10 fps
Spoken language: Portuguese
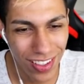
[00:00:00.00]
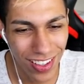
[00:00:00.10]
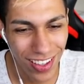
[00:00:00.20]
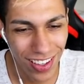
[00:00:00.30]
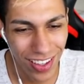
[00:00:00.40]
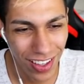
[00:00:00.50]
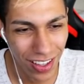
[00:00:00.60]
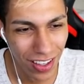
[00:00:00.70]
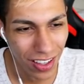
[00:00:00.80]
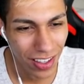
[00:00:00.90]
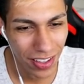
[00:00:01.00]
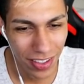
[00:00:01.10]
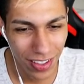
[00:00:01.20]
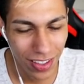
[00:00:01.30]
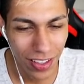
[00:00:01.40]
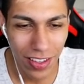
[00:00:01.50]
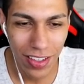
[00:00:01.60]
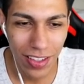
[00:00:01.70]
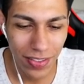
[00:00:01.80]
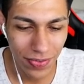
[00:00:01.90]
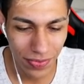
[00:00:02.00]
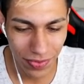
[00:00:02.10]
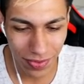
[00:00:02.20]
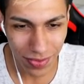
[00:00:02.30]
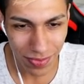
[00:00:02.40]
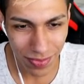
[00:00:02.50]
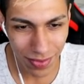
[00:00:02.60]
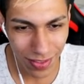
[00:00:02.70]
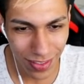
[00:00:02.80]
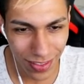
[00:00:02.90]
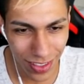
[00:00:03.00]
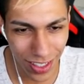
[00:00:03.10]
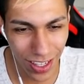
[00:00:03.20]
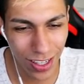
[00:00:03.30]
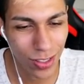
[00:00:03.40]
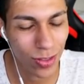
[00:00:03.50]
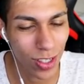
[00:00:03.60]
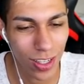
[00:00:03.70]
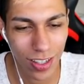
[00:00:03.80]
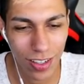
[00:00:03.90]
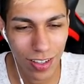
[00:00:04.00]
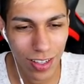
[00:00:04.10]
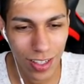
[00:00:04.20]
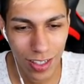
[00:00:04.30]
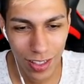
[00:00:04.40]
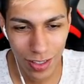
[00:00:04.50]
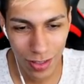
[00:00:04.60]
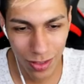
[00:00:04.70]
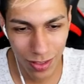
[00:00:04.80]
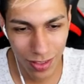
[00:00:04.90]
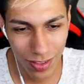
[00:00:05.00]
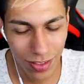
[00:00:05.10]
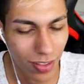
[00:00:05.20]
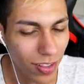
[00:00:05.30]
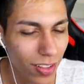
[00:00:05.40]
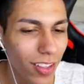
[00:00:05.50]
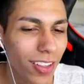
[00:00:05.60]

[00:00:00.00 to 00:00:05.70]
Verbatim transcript: Tá zoando com meu nome, zoando com a minha cama. É, os meus aliens, o que, que, que, que falta?